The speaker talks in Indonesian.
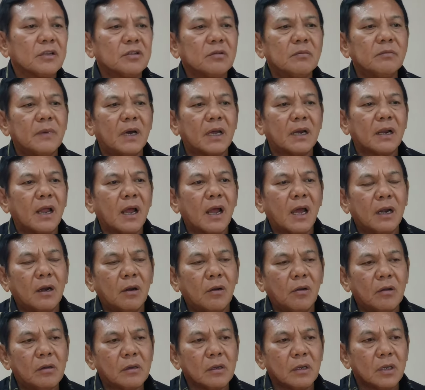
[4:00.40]
tuh nggak sembarangan
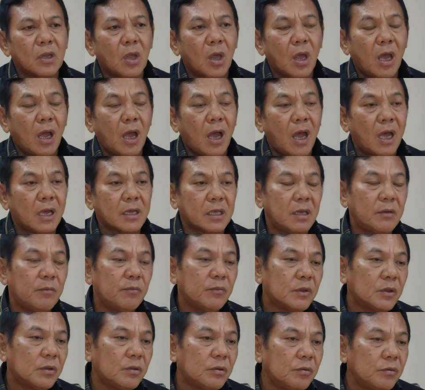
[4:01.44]
loh
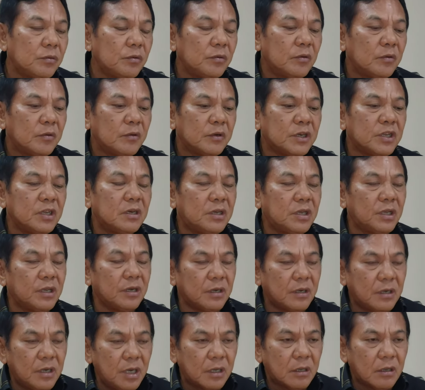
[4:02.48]
hakim tuh
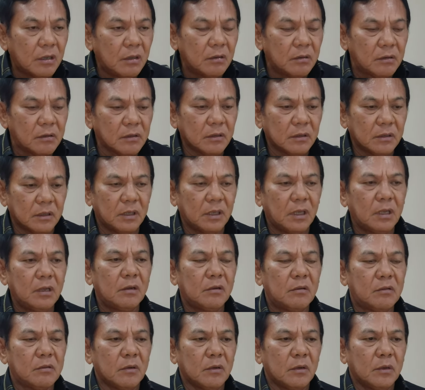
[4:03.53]
dididik ya
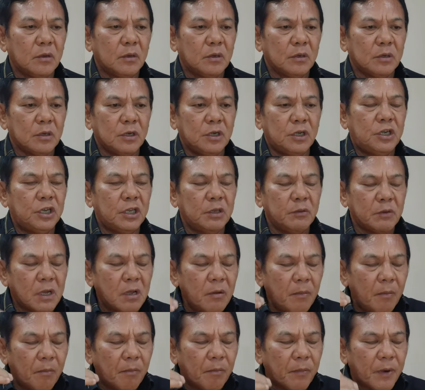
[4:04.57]

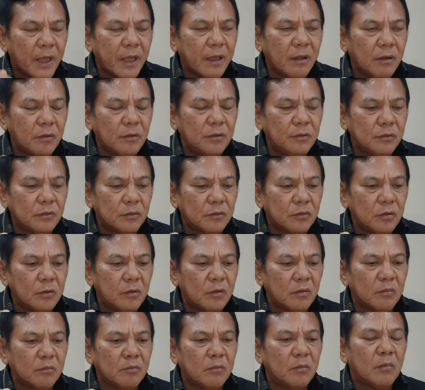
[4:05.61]
digembleng
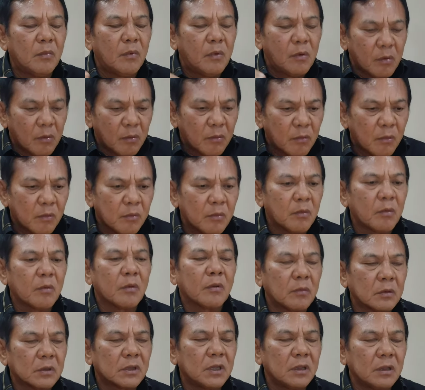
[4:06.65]
untuk
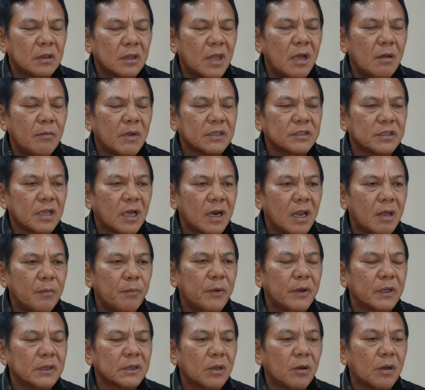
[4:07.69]
tentang
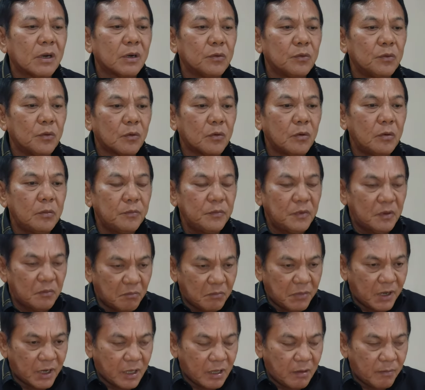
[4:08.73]
masalah pengetahuan hukum,
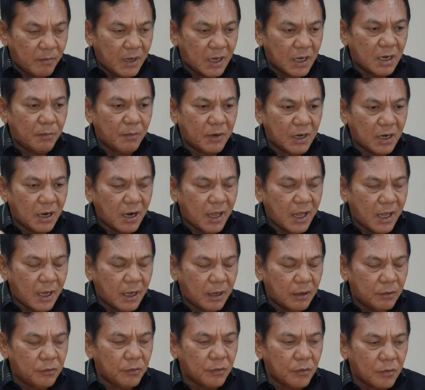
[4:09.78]
bagaimana
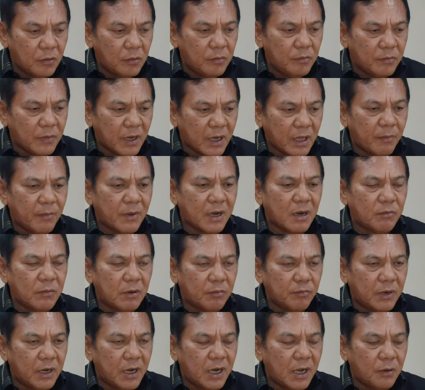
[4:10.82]
menelaah hukum, bagaimana
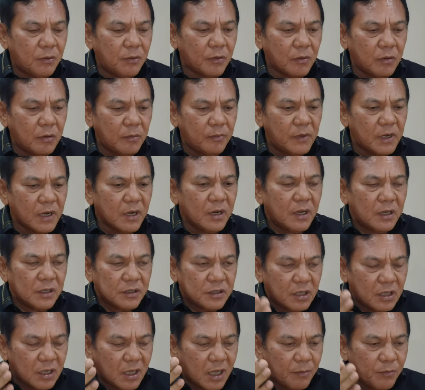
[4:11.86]
membedah hukum
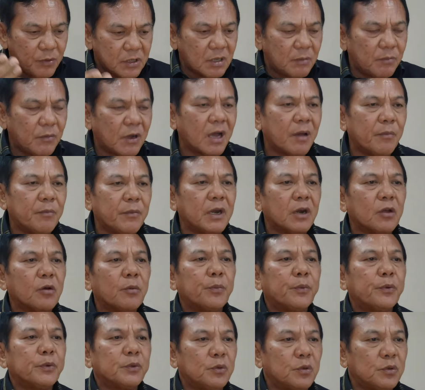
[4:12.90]
sehingga bisa mengambil
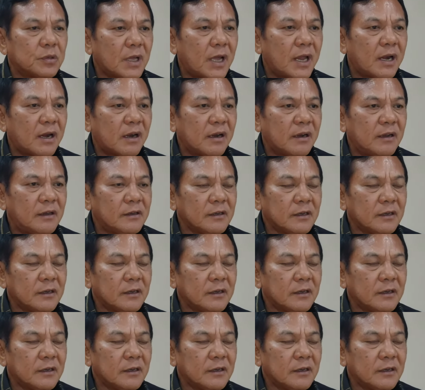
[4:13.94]
keputusan.